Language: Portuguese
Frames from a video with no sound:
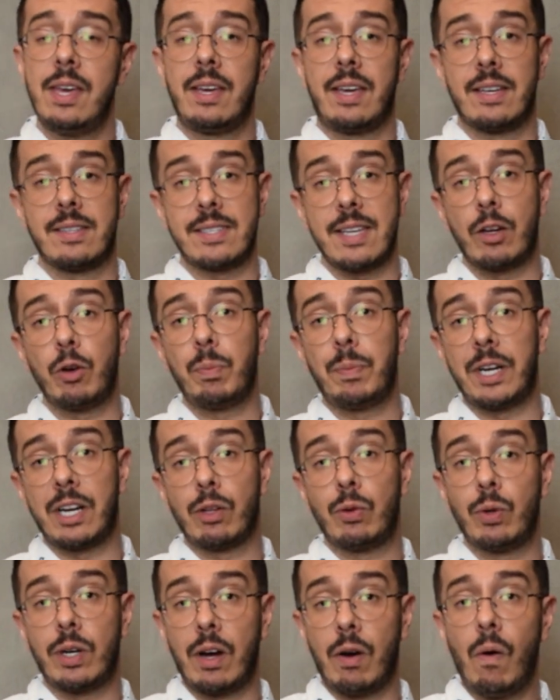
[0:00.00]
que é 0
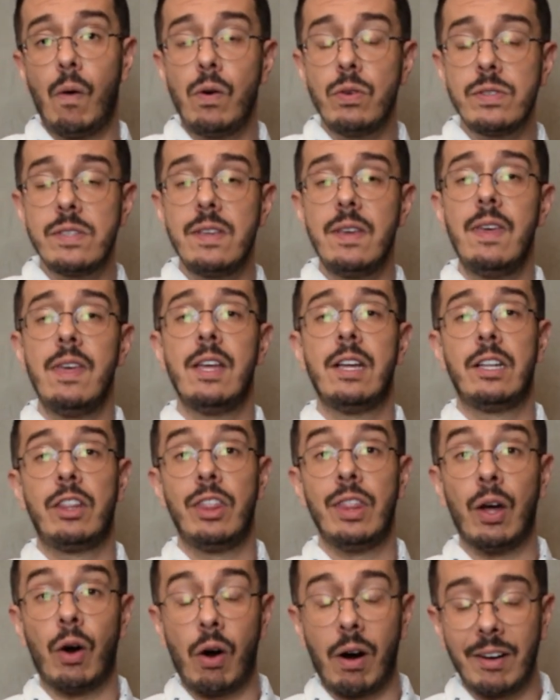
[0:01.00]
operadora 11
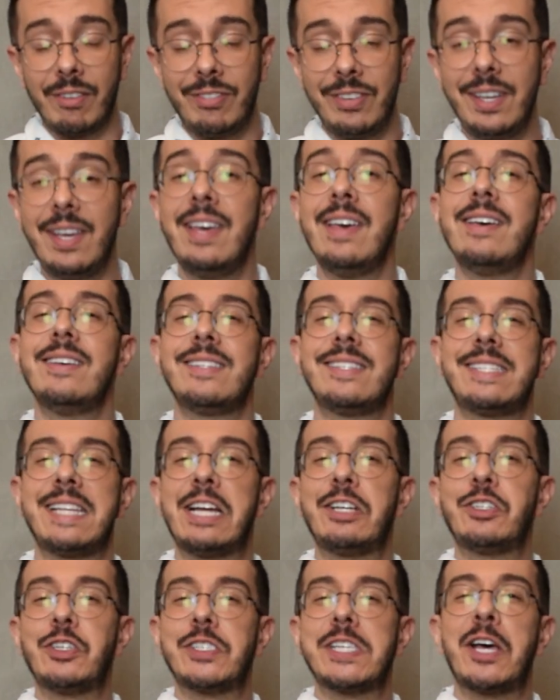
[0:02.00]

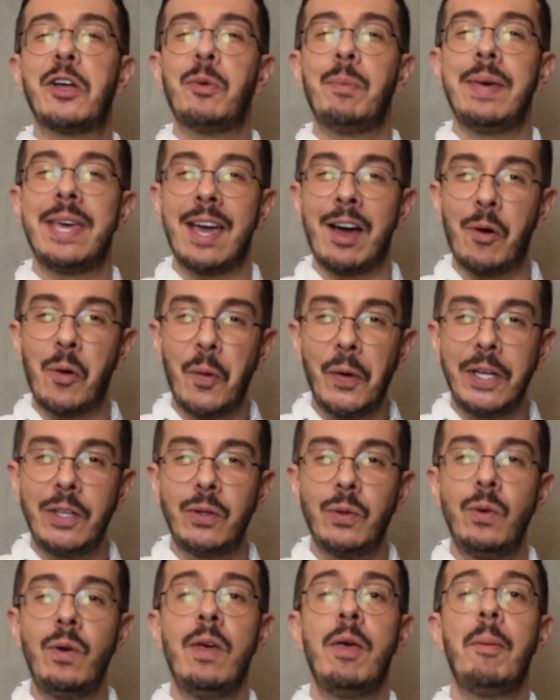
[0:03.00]

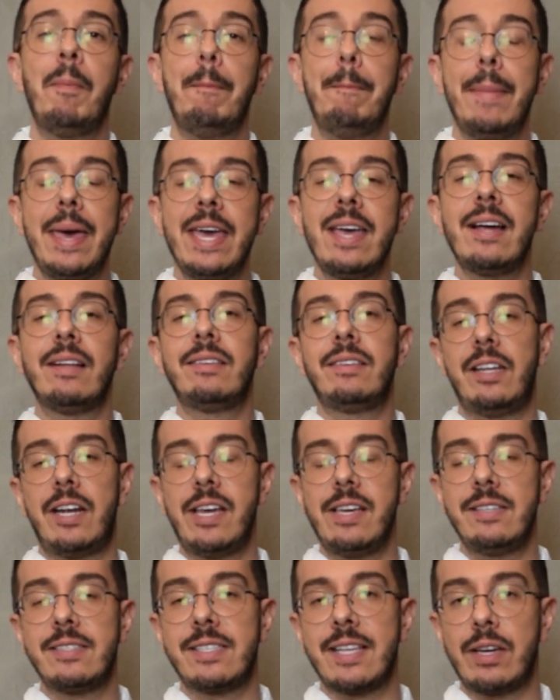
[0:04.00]
97068
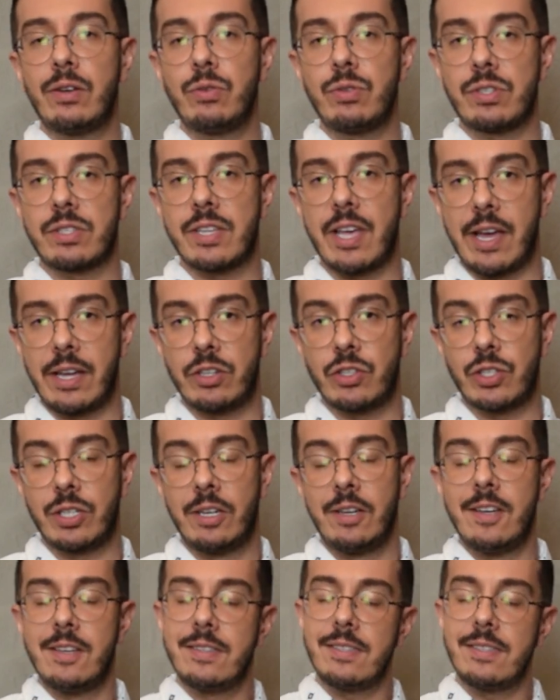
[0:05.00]
6307.